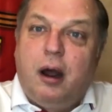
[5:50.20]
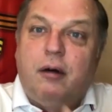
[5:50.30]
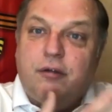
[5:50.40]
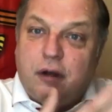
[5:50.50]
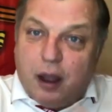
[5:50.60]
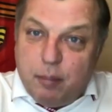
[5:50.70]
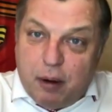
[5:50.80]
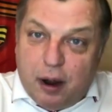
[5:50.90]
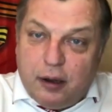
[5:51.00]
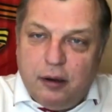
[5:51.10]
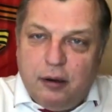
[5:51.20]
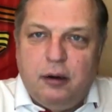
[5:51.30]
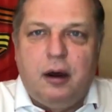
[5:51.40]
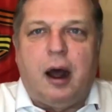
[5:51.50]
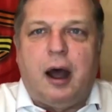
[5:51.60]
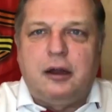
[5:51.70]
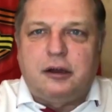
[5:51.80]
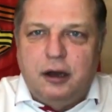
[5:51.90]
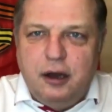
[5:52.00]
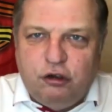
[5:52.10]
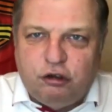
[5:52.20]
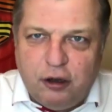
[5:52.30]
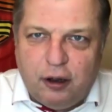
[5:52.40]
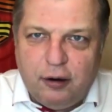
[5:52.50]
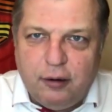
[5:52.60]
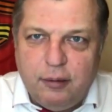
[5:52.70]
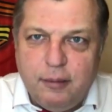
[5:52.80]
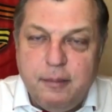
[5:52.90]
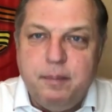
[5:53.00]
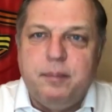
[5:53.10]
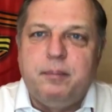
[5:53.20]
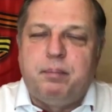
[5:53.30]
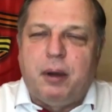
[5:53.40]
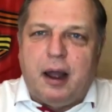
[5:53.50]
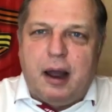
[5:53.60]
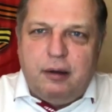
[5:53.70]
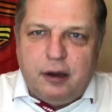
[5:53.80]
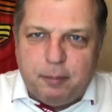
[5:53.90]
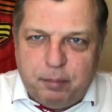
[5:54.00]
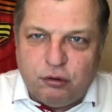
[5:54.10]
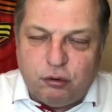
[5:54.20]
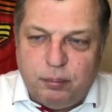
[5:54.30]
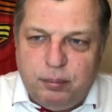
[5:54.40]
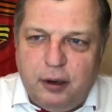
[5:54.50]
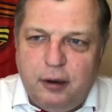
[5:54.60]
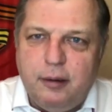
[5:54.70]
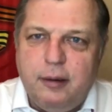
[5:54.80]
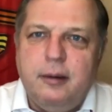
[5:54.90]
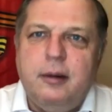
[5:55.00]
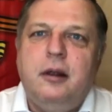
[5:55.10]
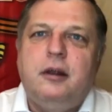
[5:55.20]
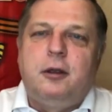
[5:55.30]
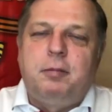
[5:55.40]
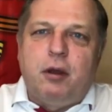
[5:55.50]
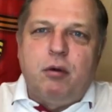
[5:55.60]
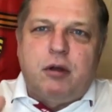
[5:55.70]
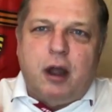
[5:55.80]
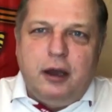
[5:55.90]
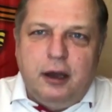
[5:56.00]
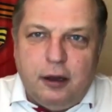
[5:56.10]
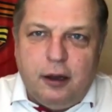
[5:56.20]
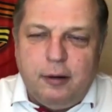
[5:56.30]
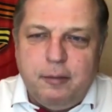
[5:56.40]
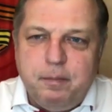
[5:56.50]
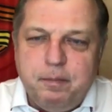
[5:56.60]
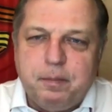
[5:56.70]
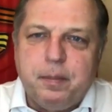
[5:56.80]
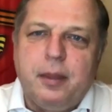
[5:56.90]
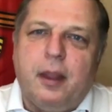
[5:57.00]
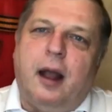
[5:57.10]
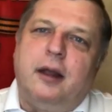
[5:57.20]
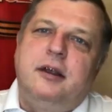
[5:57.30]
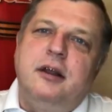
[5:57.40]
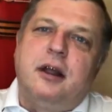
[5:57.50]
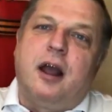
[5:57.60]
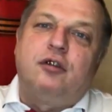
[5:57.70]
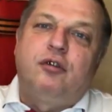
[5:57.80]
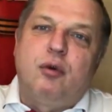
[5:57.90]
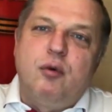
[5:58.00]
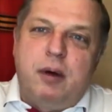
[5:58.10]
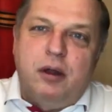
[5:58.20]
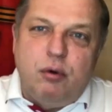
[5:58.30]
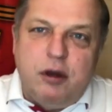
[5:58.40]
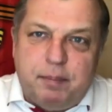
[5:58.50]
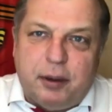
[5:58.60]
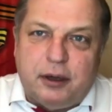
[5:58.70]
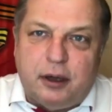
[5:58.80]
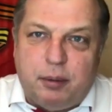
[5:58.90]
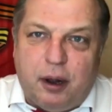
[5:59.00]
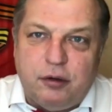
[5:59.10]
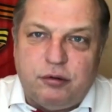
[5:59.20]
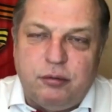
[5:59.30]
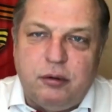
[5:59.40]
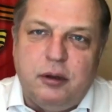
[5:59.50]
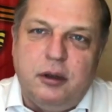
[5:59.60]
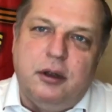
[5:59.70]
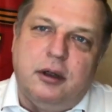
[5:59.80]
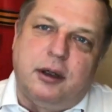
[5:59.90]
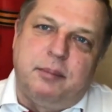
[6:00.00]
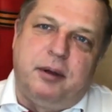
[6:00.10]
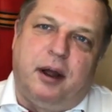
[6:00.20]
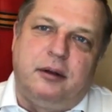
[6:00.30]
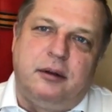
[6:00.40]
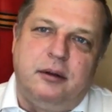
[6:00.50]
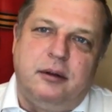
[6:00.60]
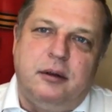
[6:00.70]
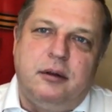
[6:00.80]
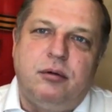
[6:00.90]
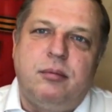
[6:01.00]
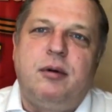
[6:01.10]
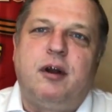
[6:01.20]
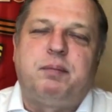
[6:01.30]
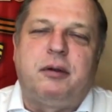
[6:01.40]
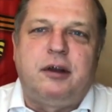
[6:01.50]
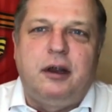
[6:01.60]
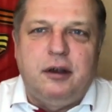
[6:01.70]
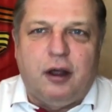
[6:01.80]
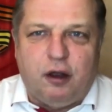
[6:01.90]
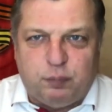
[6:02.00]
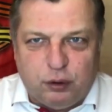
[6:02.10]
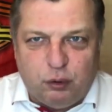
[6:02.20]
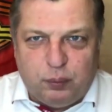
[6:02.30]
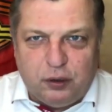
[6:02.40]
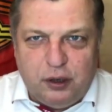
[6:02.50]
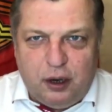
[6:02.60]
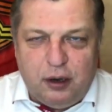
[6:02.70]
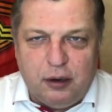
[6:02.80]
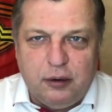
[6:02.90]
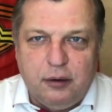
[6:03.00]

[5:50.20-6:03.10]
в Карабахе. Отлично правильно поступили. Теперь Украина. Один раз рубанули по Донбассу, ребят, ну мы вас последний раз предупредили,